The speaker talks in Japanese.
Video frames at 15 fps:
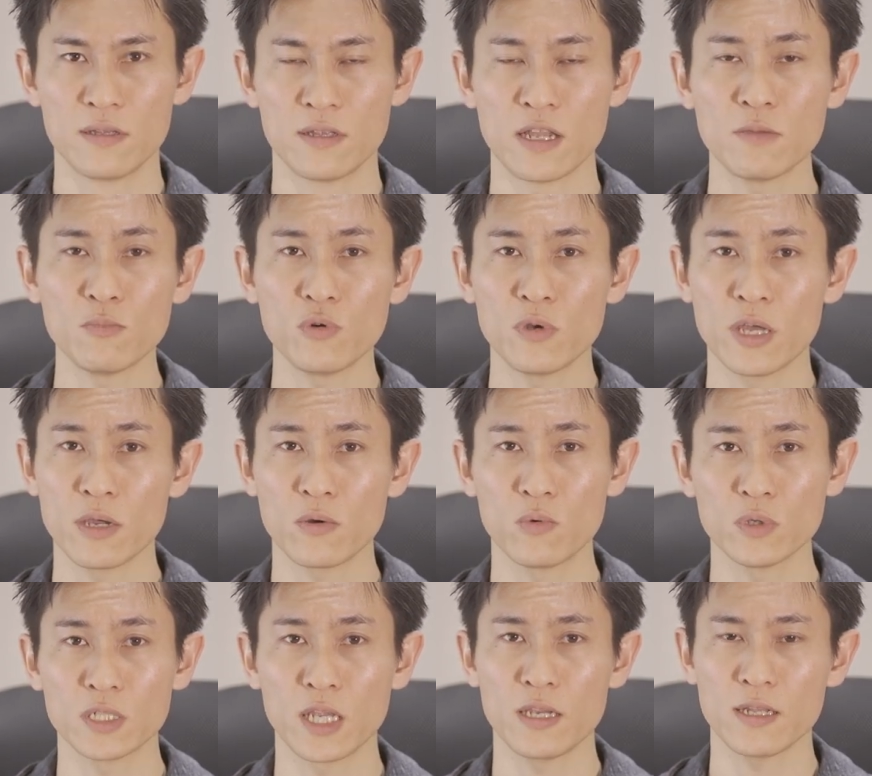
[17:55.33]
何も変
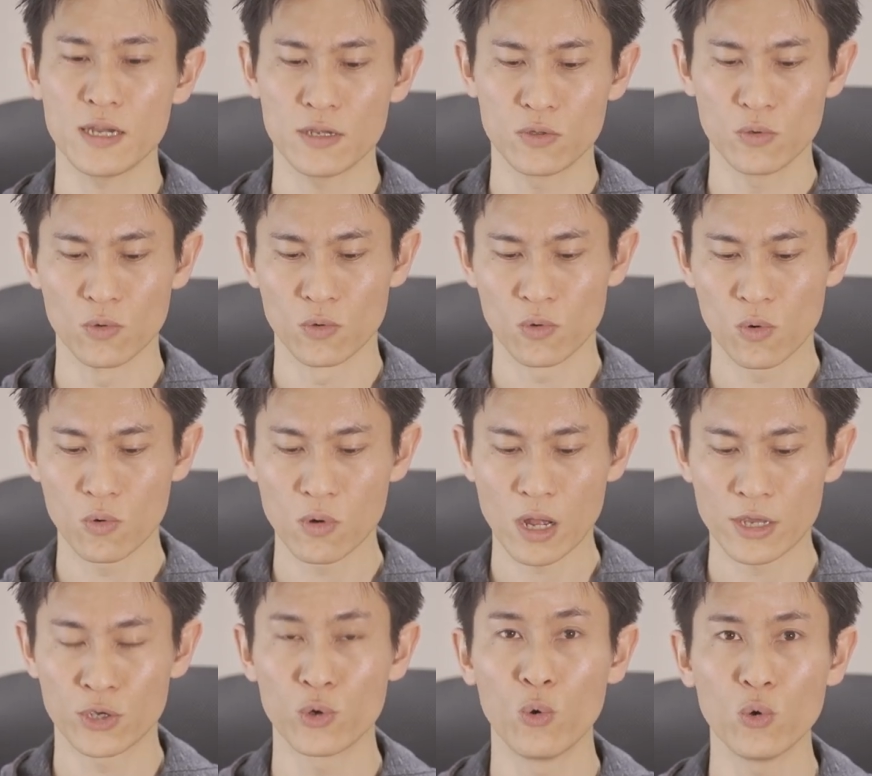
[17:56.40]
更していないとここ
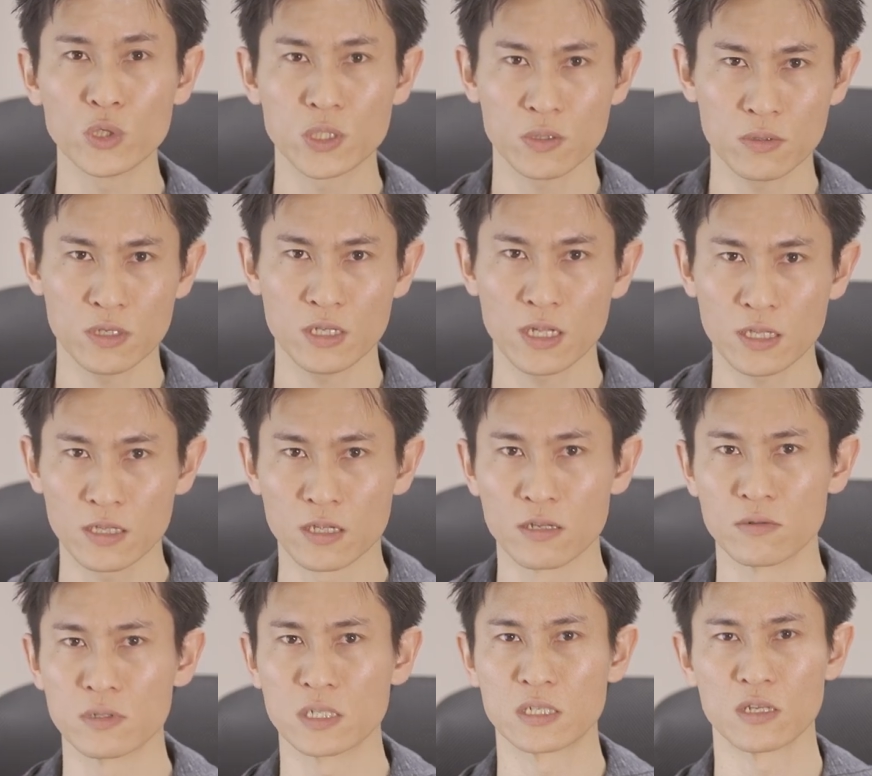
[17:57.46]
が標準になってい
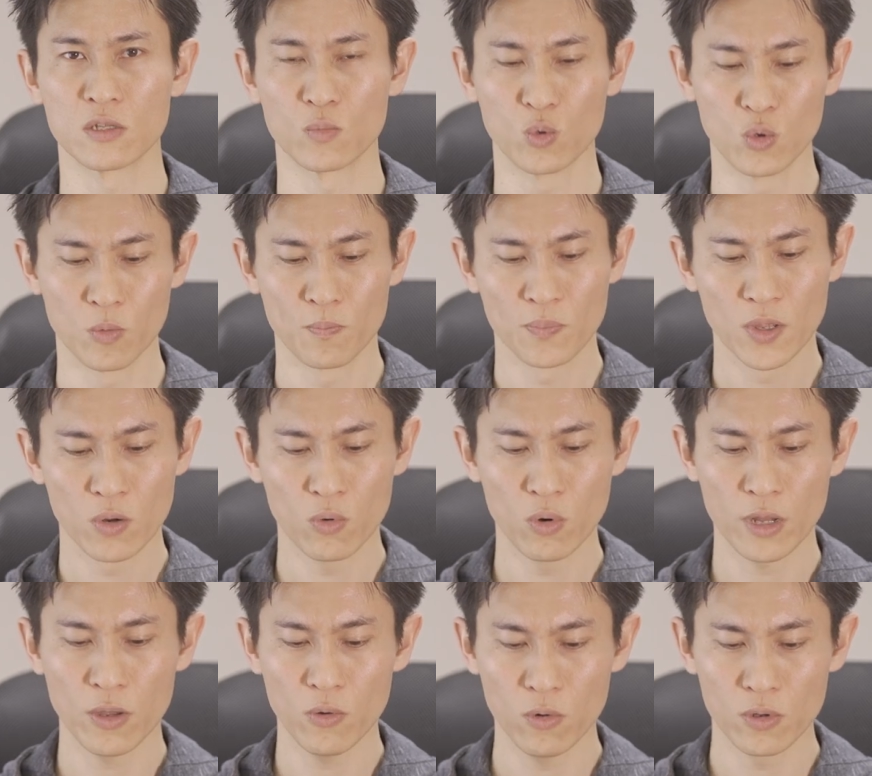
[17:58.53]
るんですけども、
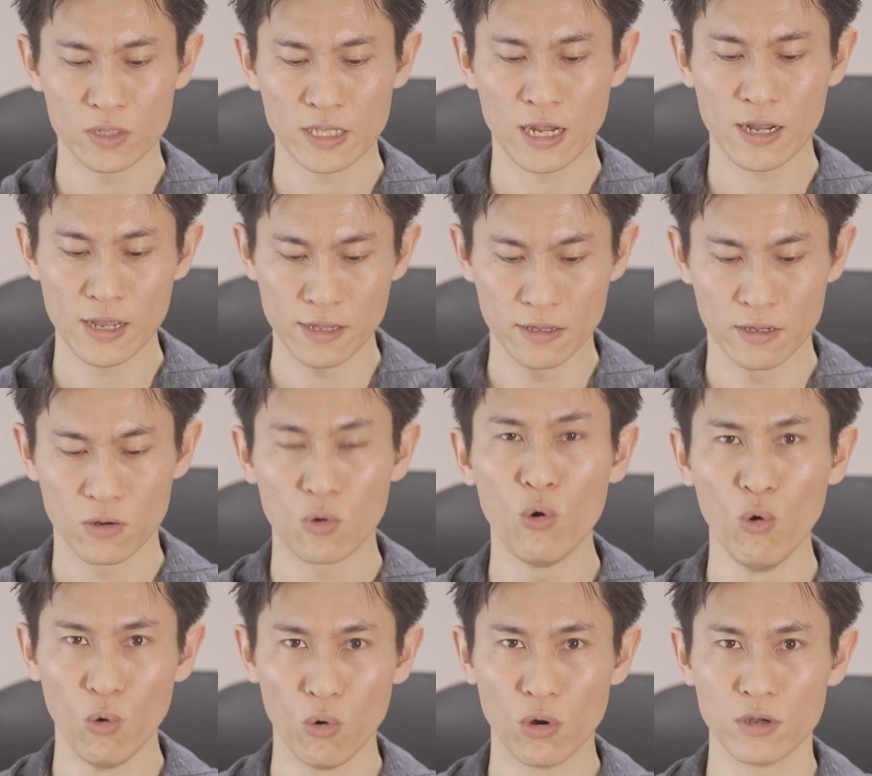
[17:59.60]
これを高い
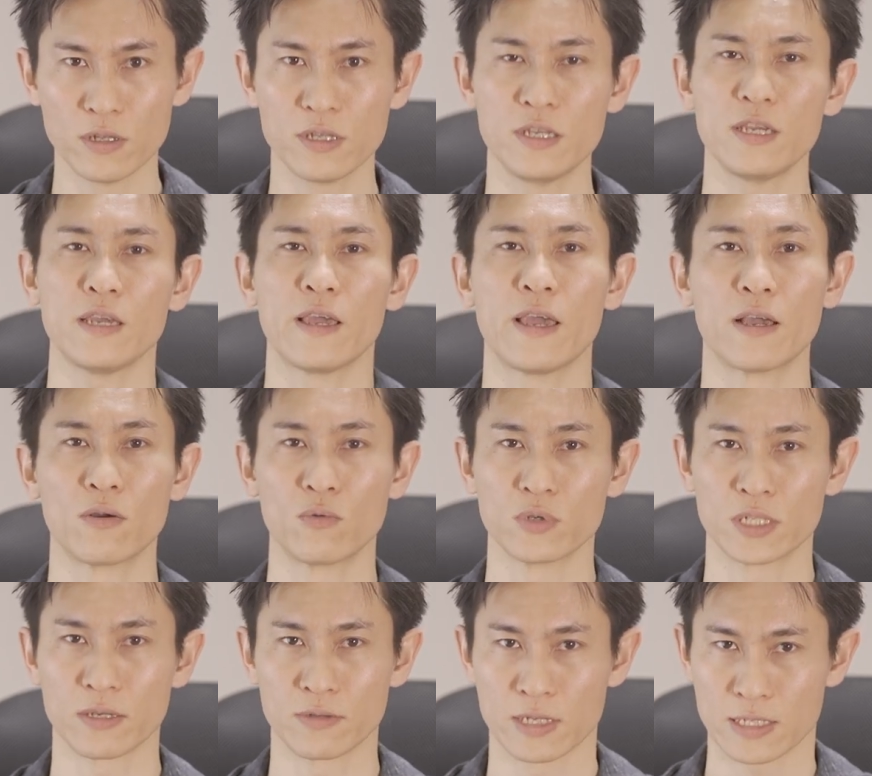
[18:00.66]
高に変更
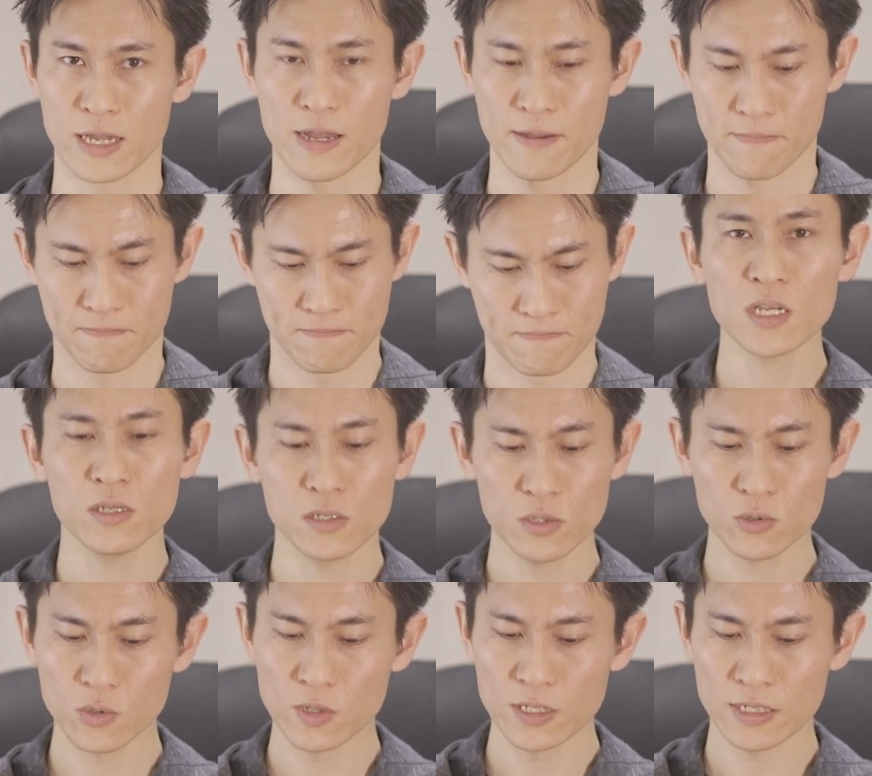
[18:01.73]
してください。
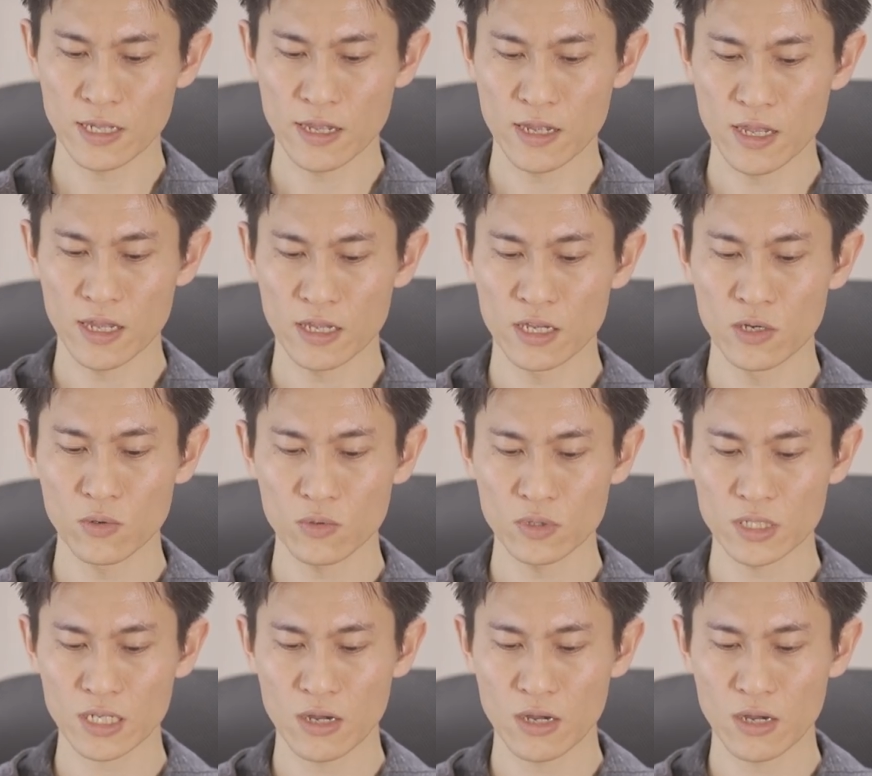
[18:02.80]
するとですね、記録時